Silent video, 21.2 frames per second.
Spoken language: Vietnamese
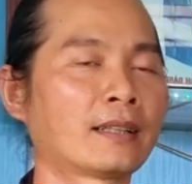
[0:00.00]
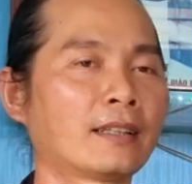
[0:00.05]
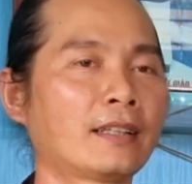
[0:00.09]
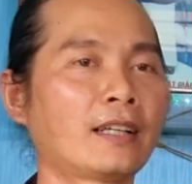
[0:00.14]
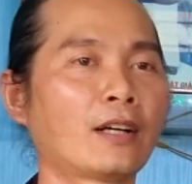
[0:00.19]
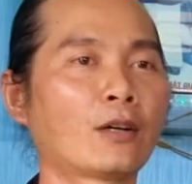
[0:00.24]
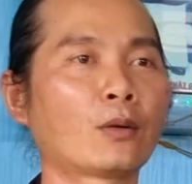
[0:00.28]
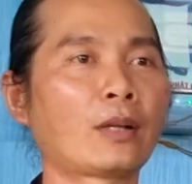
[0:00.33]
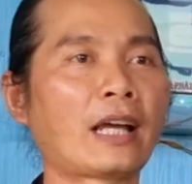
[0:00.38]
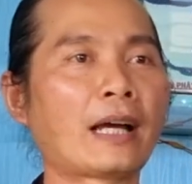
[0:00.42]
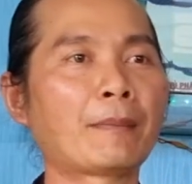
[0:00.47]

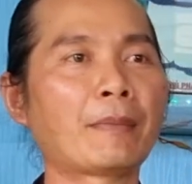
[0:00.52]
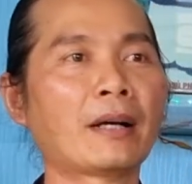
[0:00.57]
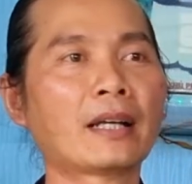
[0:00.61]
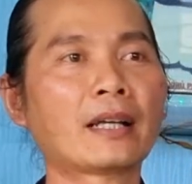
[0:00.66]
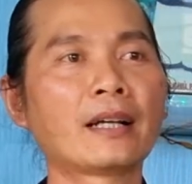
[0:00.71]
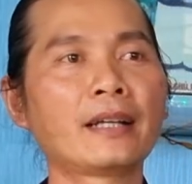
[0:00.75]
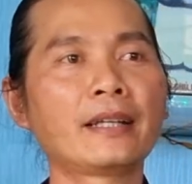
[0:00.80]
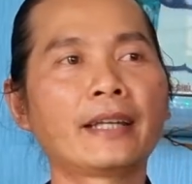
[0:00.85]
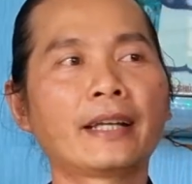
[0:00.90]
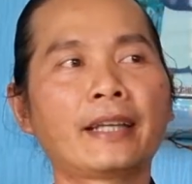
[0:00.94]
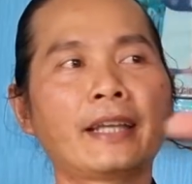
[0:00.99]
Dù làm bất
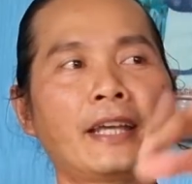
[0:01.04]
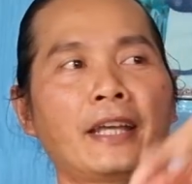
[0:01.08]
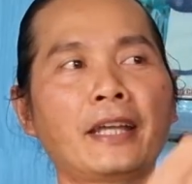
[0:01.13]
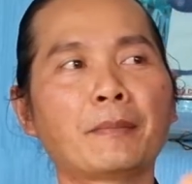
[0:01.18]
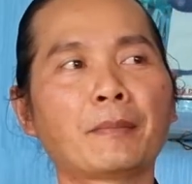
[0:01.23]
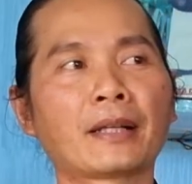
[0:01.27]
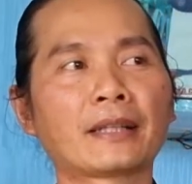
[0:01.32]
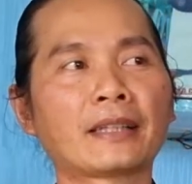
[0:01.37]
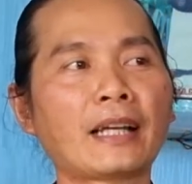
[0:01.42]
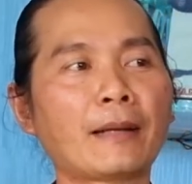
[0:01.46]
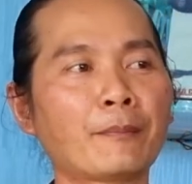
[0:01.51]
cứ việc gì
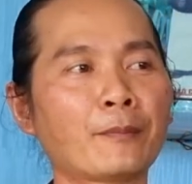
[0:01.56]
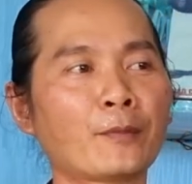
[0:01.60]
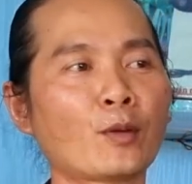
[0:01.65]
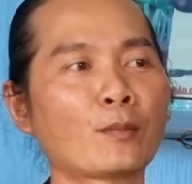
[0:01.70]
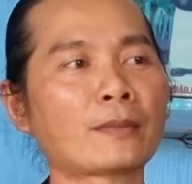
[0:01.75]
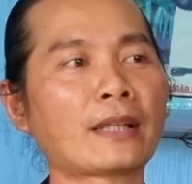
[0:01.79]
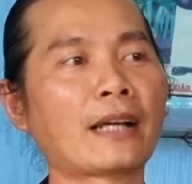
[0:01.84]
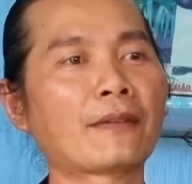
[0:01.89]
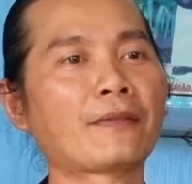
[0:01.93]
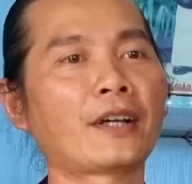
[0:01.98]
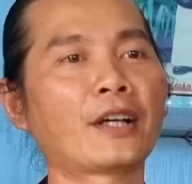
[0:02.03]
mà tâm
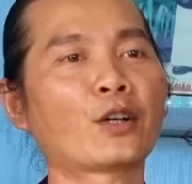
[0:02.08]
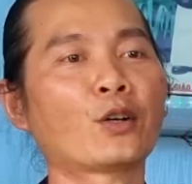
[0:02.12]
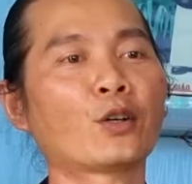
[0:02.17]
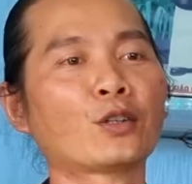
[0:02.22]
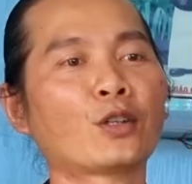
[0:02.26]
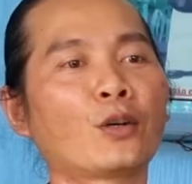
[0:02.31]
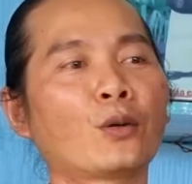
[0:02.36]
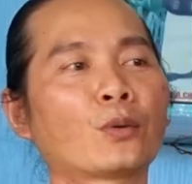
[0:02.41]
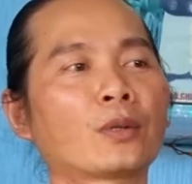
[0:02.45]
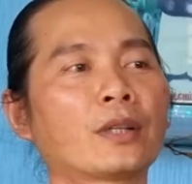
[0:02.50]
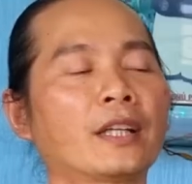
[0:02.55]
chúng ta phải có
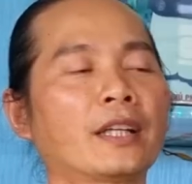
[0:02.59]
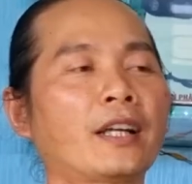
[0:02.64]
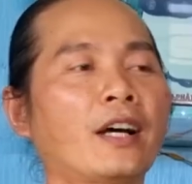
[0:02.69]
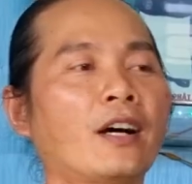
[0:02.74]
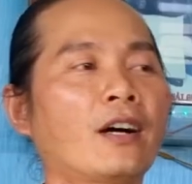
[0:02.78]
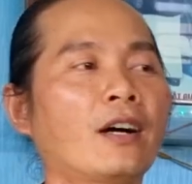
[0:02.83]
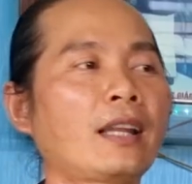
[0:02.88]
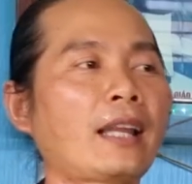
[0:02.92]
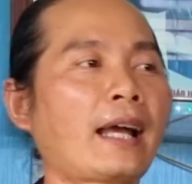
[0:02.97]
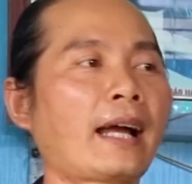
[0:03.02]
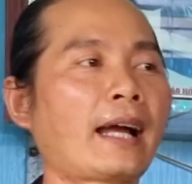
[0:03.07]
tu, thì
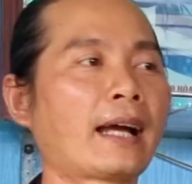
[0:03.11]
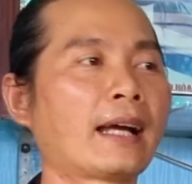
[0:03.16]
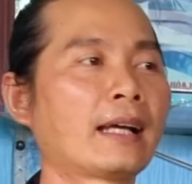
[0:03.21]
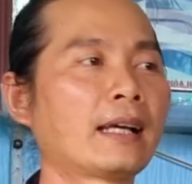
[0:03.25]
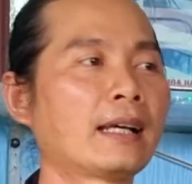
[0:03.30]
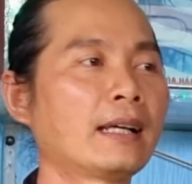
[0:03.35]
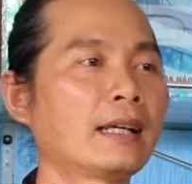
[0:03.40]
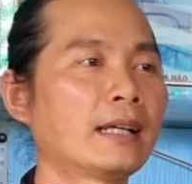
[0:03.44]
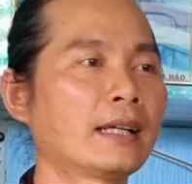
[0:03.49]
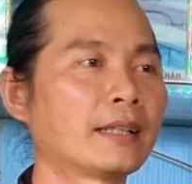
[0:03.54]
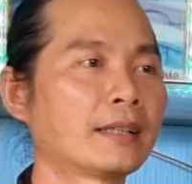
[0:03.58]
đó là
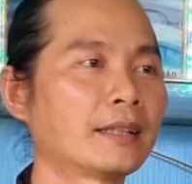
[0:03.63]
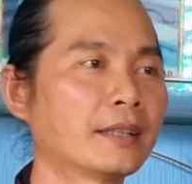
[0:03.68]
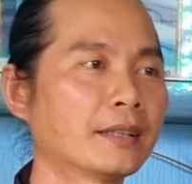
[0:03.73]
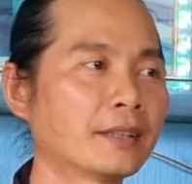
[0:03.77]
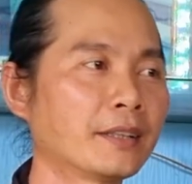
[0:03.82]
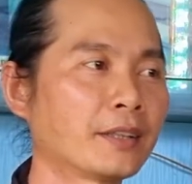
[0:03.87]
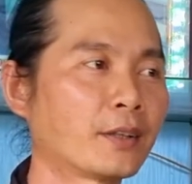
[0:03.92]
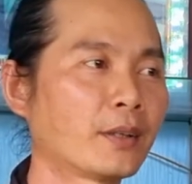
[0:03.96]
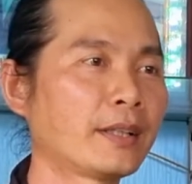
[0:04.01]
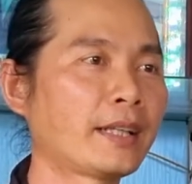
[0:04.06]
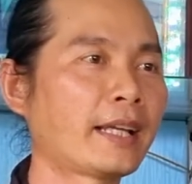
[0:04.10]

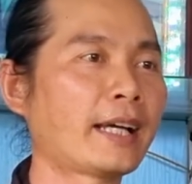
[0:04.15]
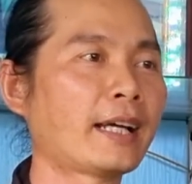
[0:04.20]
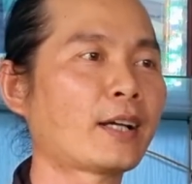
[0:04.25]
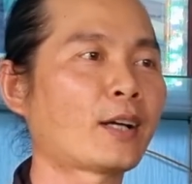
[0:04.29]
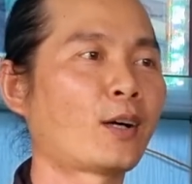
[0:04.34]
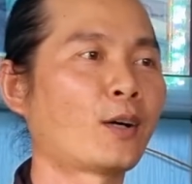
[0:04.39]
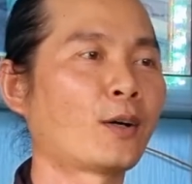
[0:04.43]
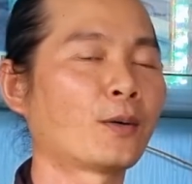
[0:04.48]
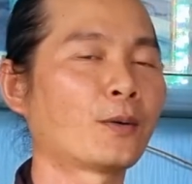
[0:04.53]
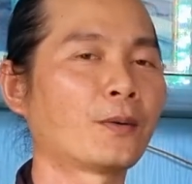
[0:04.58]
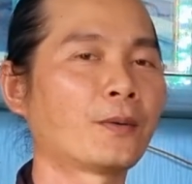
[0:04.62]
người có giác
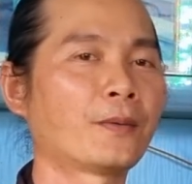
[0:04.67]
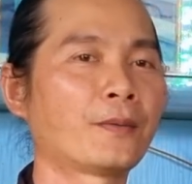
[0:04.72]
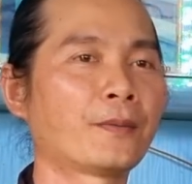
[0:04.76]
ngộ.